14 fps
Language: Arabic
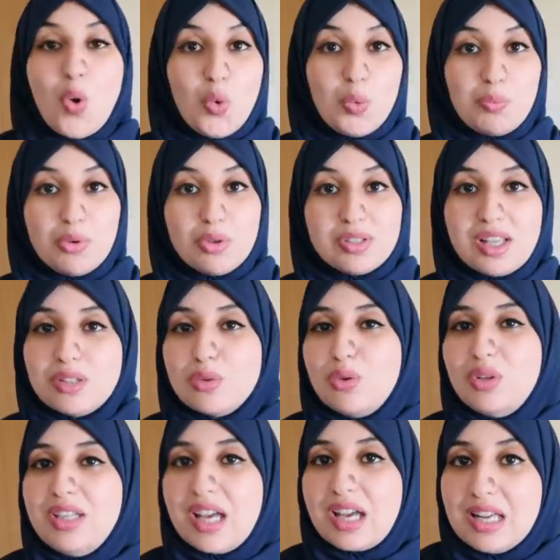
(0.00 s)
والبوزات
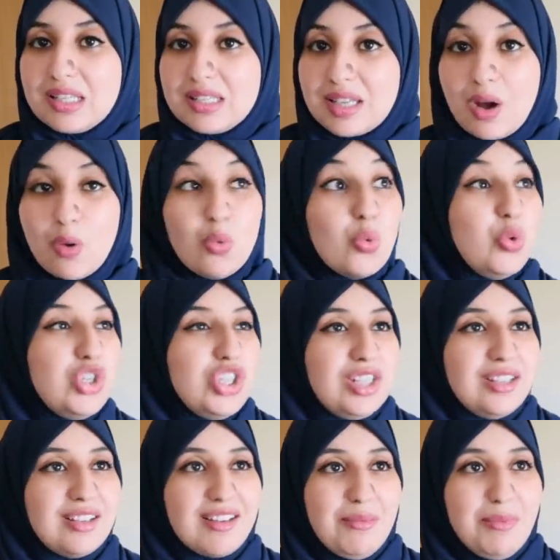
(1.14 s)
وهي جالسه وكلشي
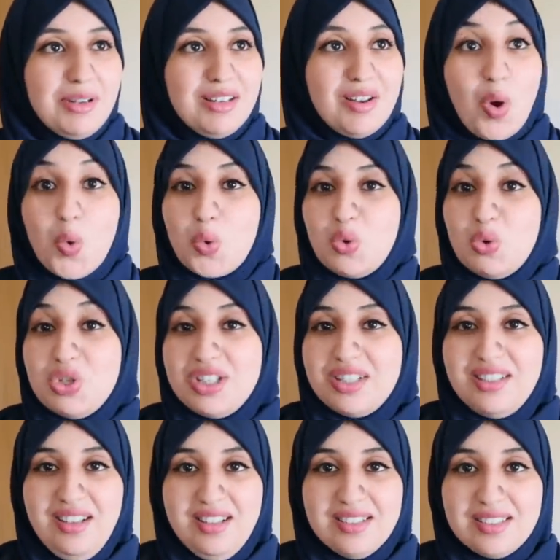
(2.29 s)
كيغير منا وكلشي
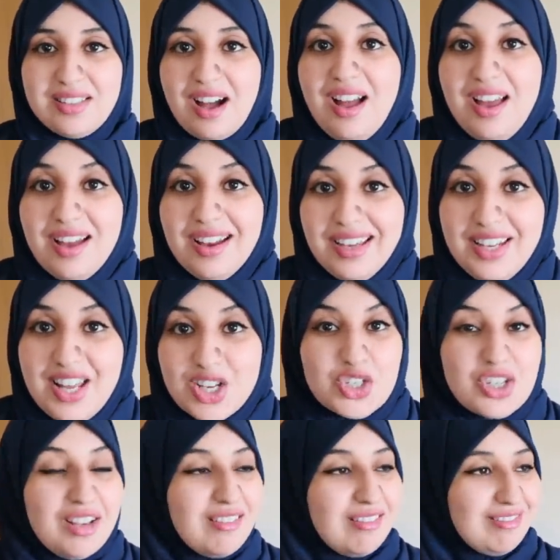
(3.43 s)
كيحسدها علاش
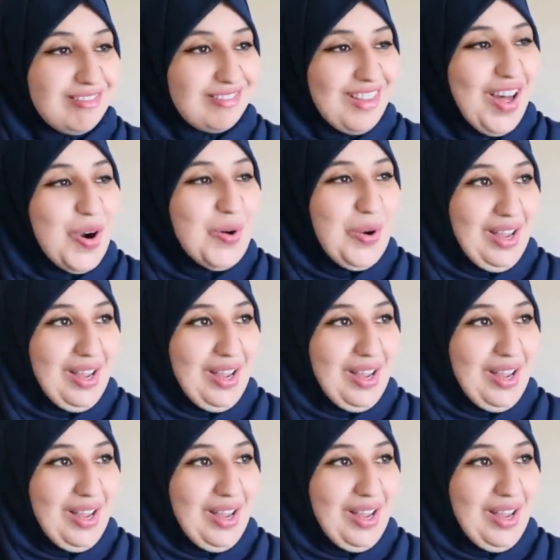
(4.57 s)
الله